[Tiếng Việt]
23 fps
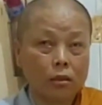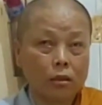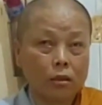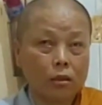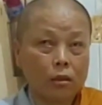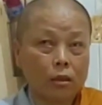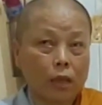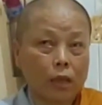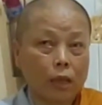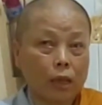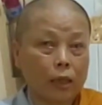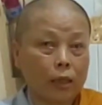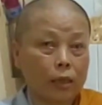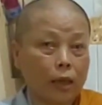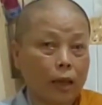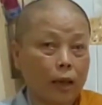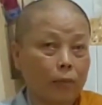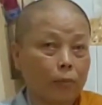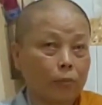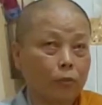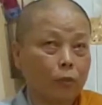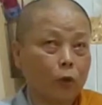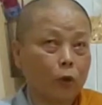là
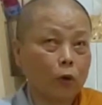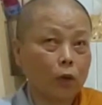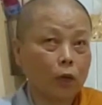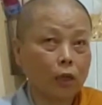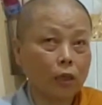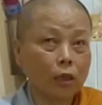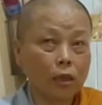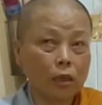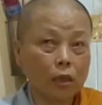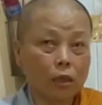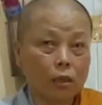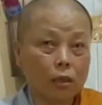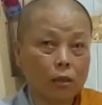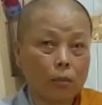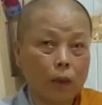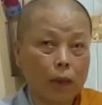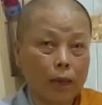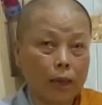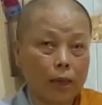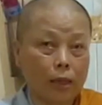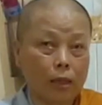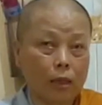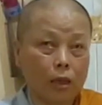làm một cái
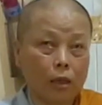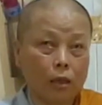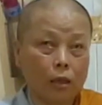bè đó.